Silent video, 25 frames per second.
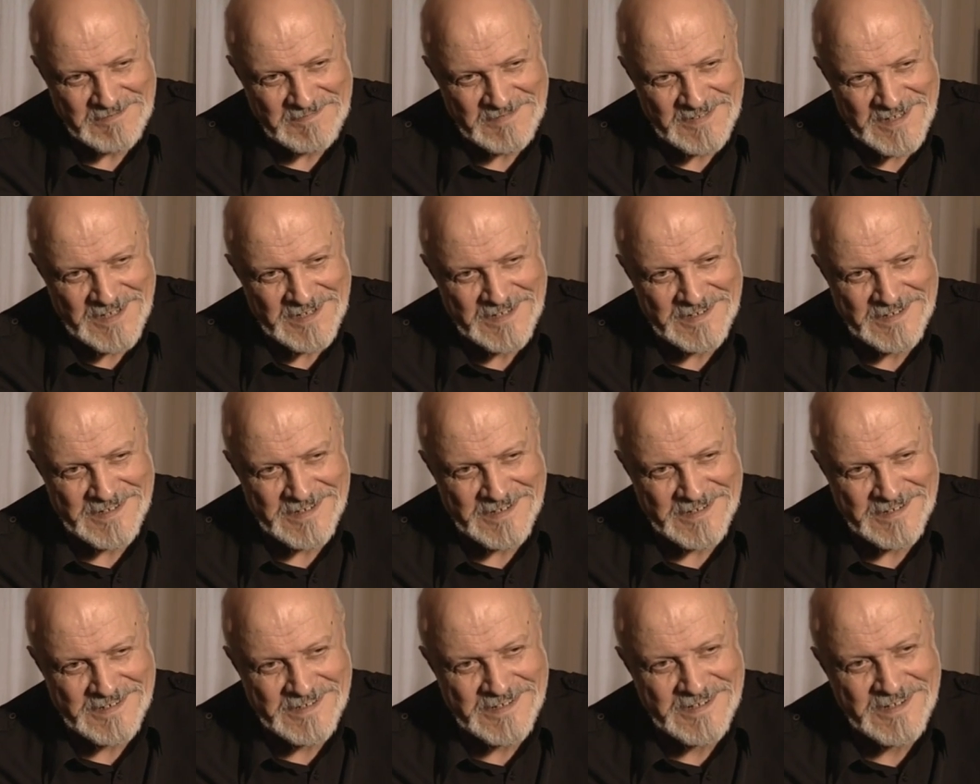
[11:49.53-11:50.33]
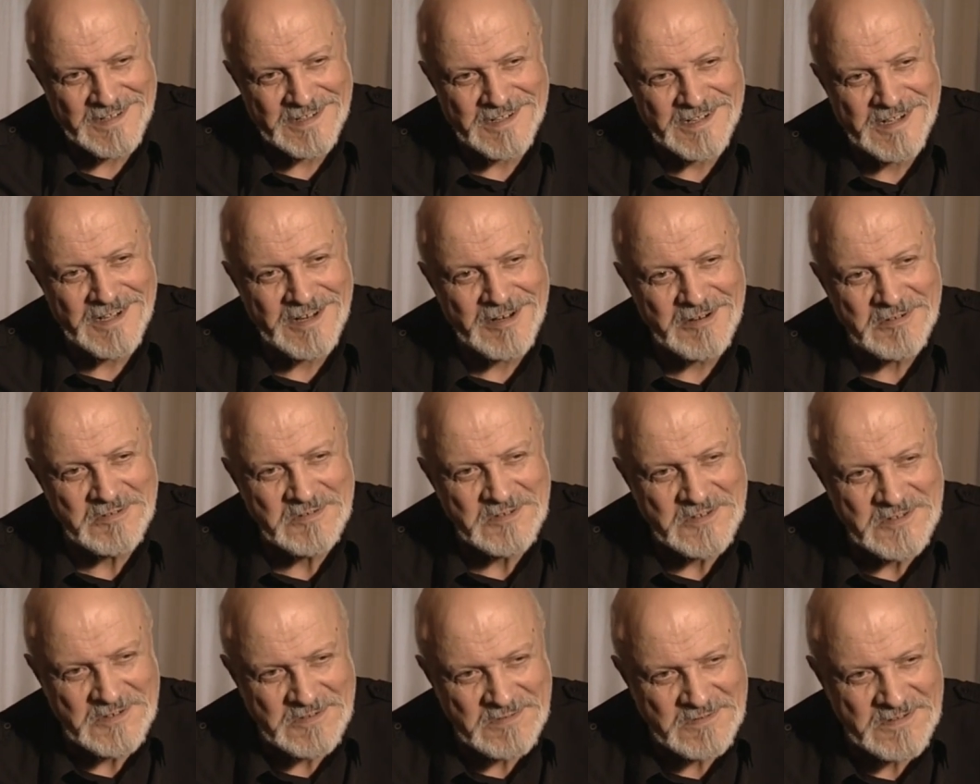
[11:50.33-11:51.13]
Знаете, где
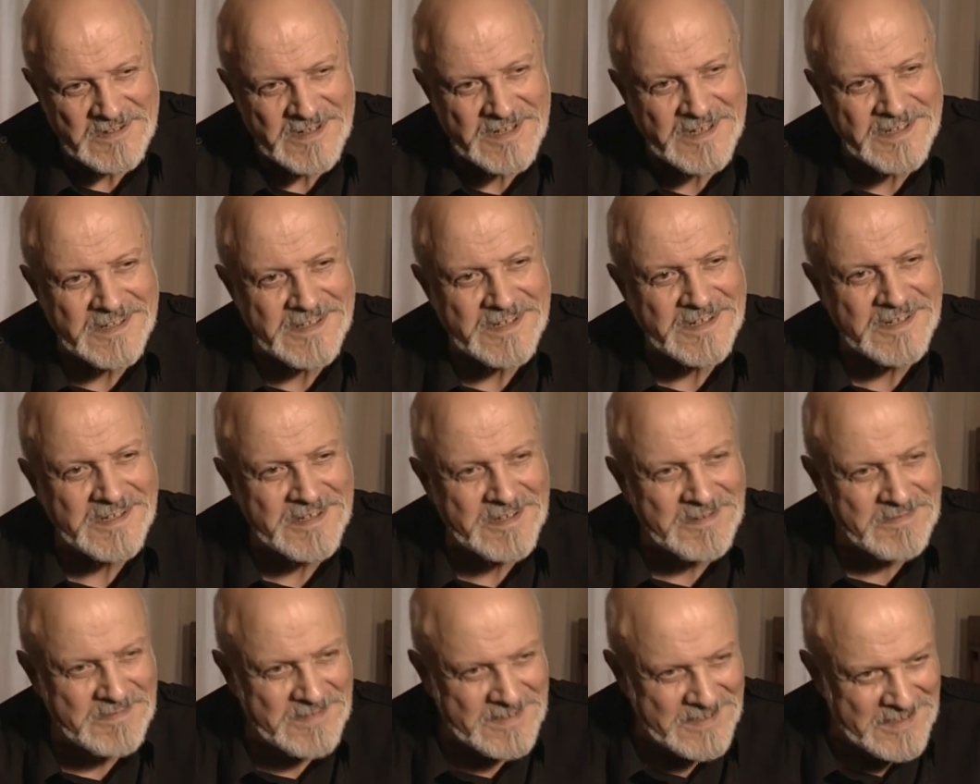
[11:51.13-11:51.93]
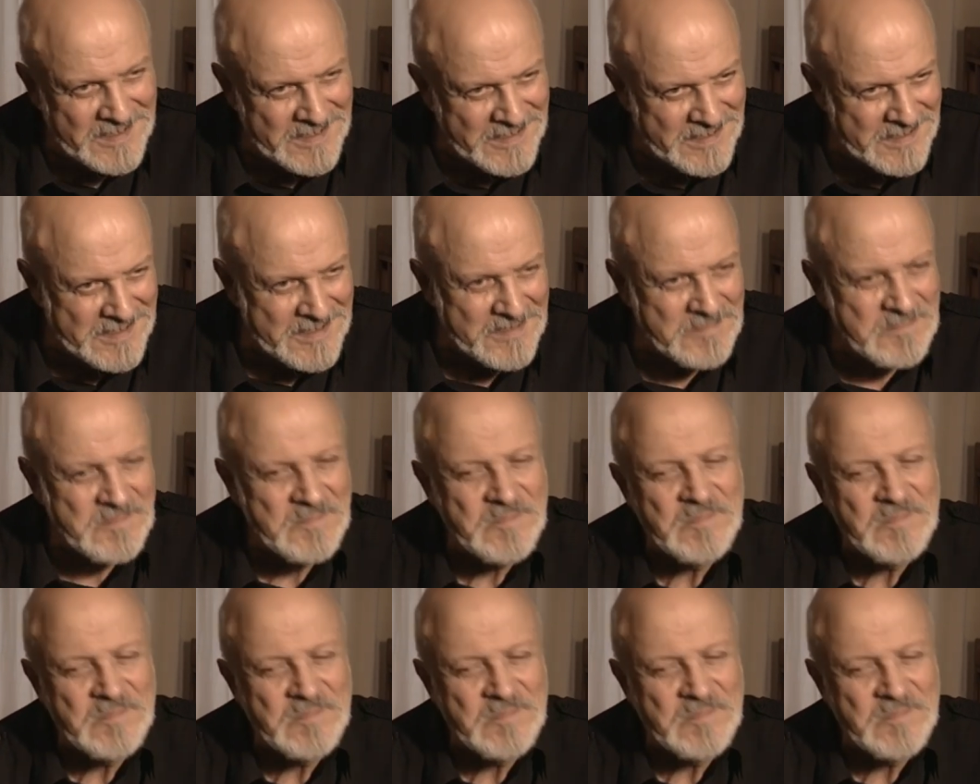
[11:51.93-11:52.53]
оголен сюжет и где все эти